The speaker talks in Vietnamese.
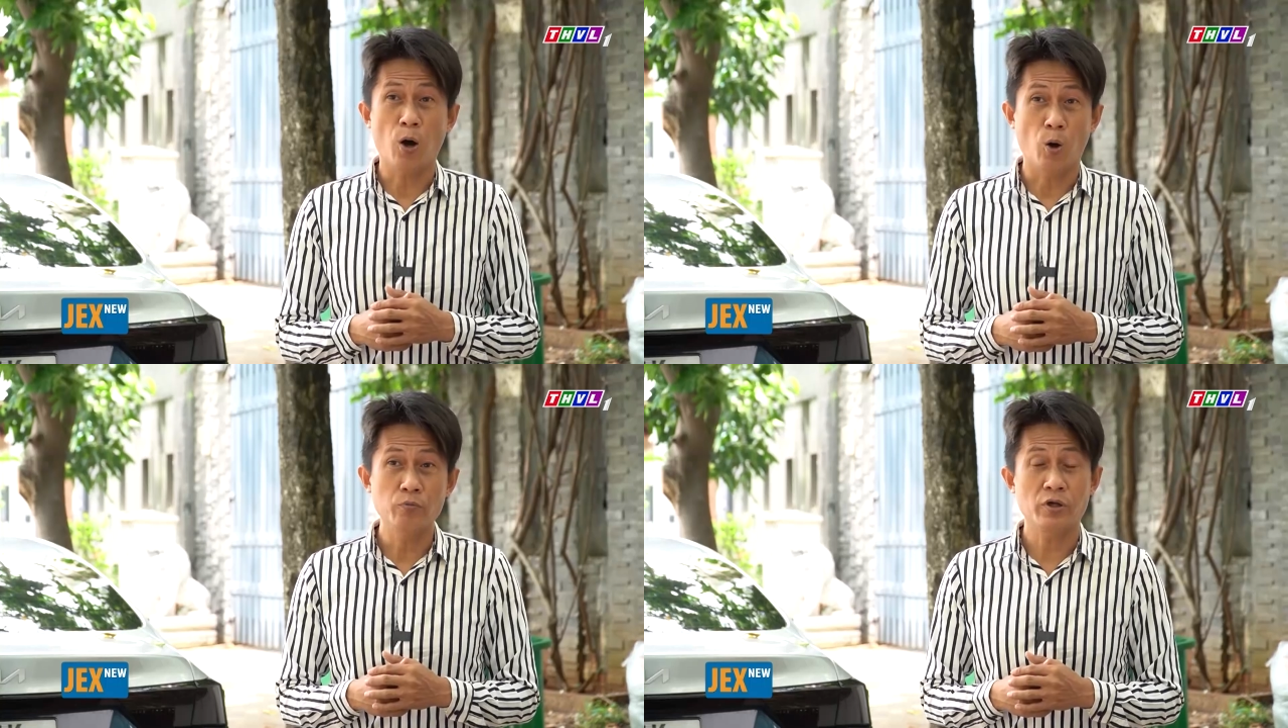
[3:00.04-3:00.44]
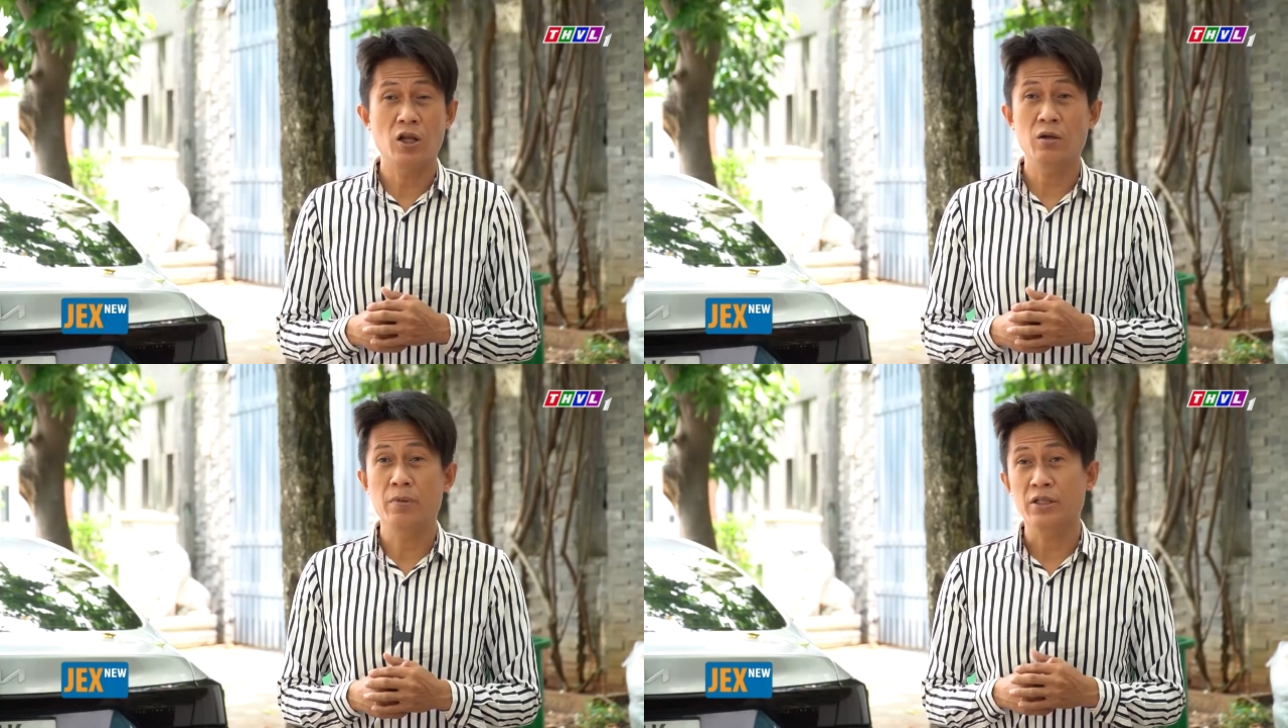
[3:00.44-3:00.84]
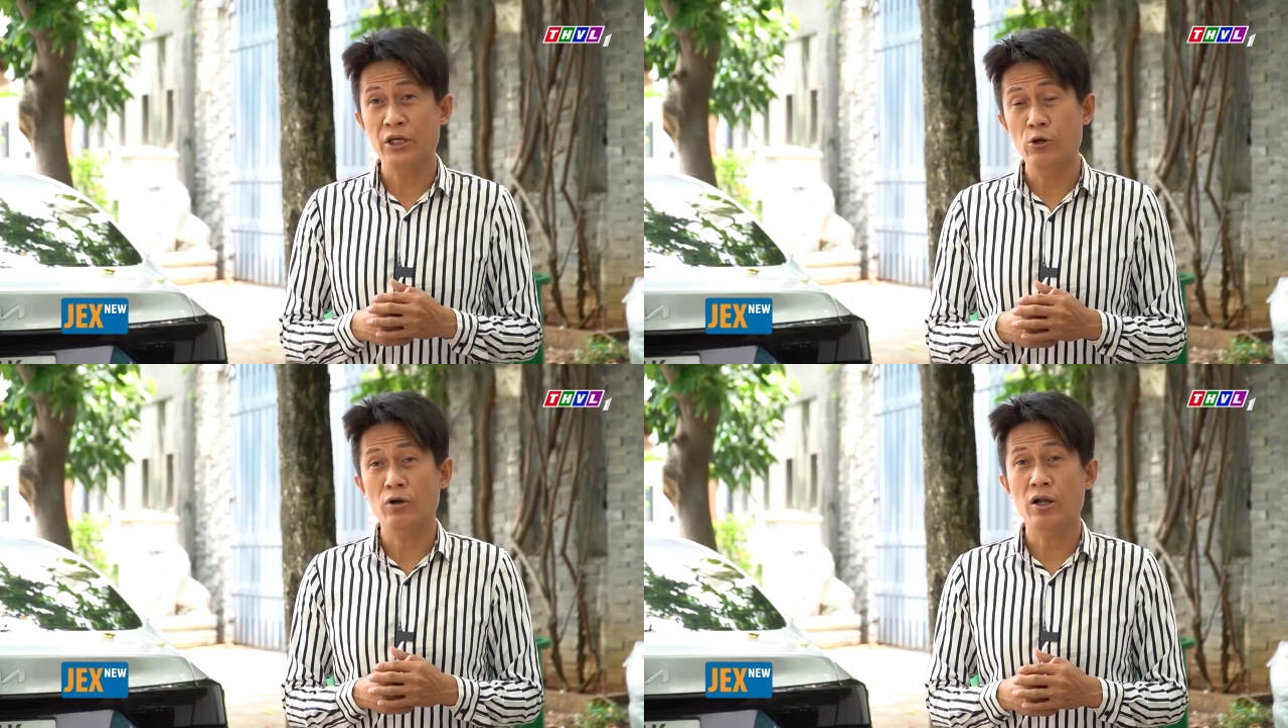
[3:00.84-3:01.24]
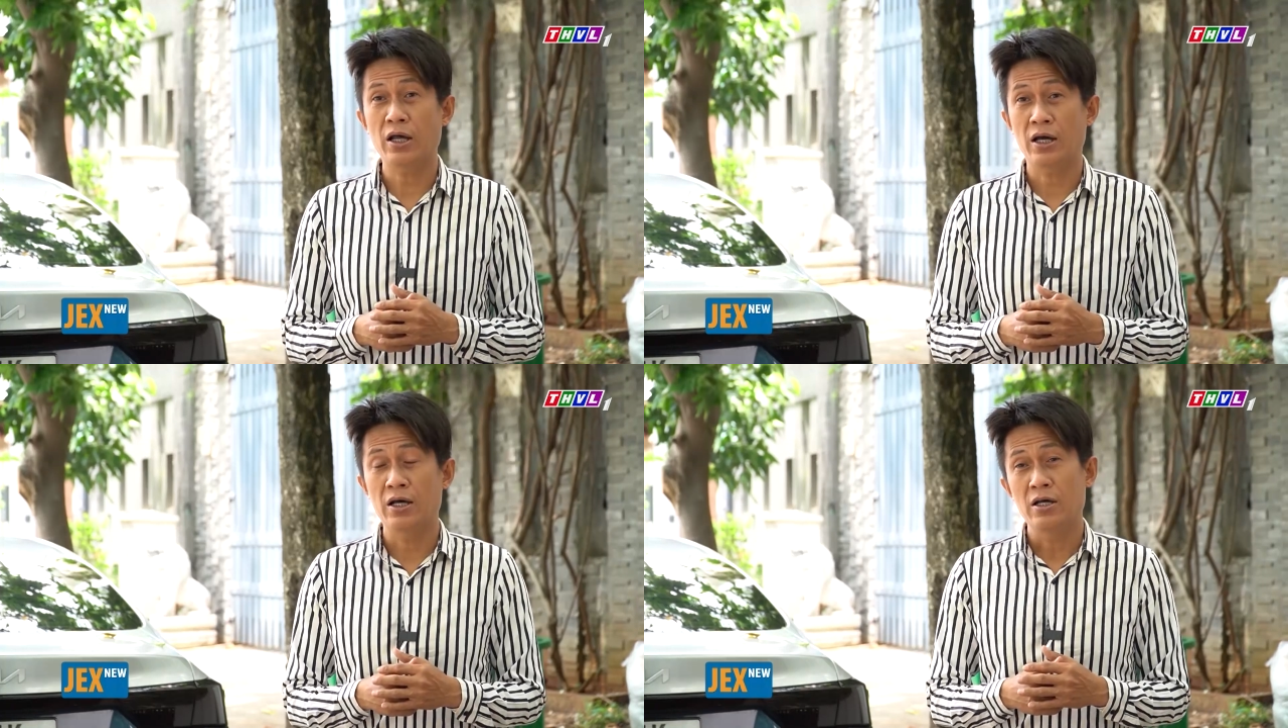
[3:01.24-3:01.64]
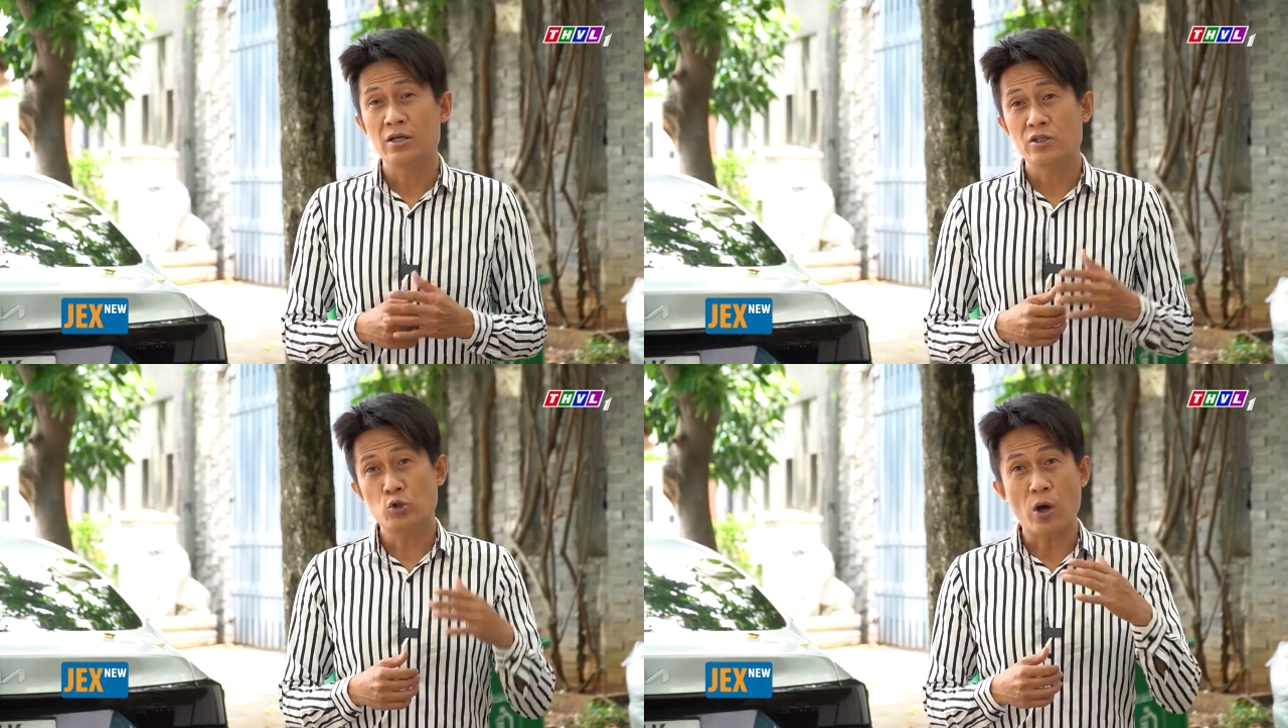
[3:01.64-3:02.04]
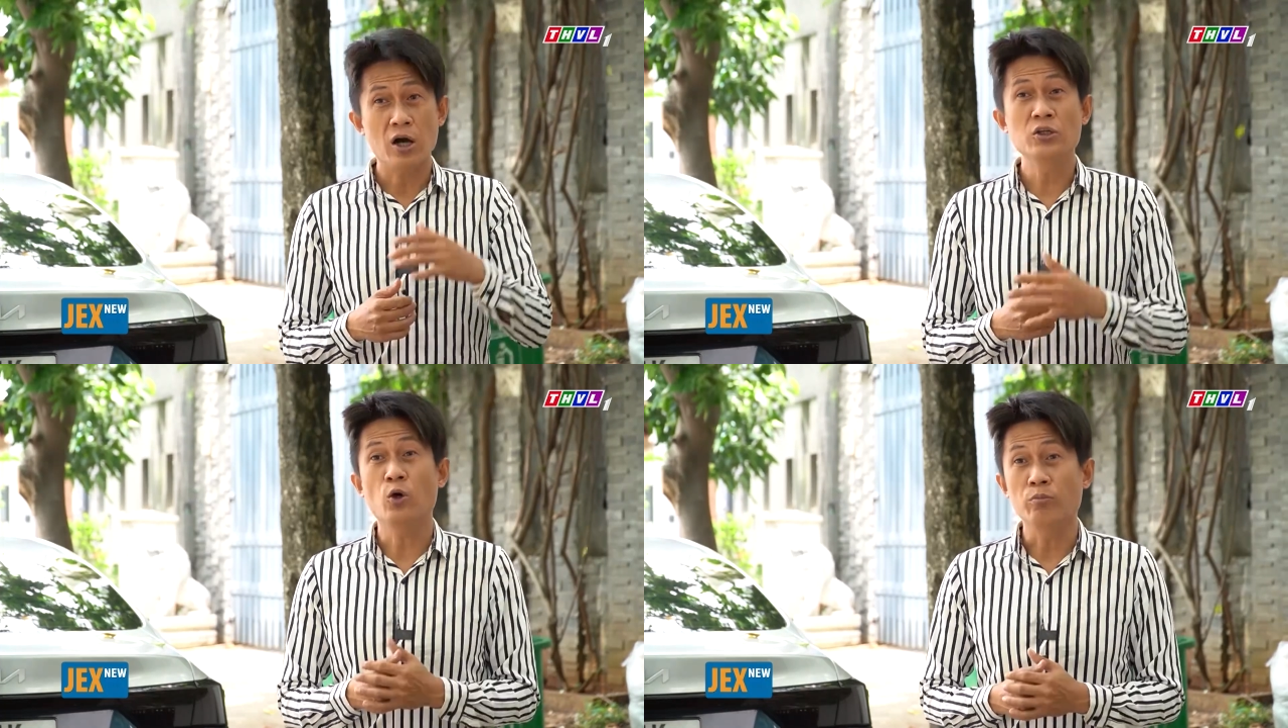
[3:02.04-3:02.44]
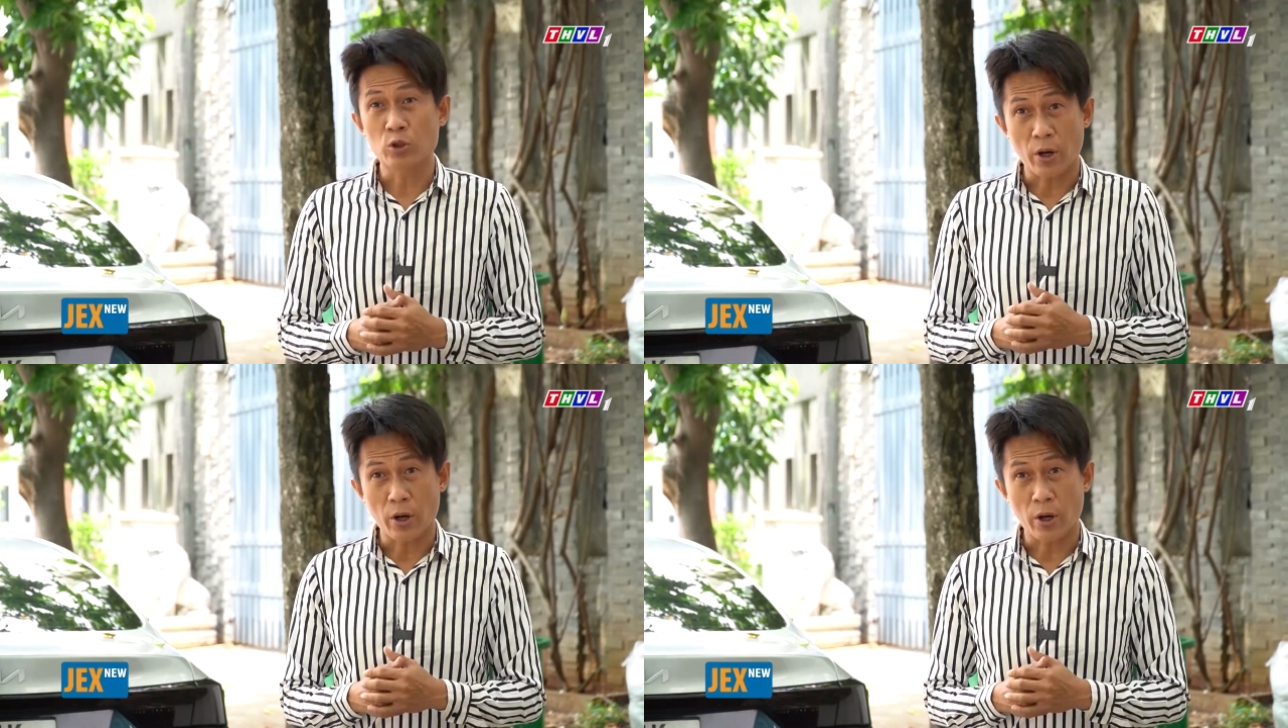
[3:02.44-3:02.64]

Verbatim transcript: ổn cho nên mình kêu nó là xóa ứng dụng điện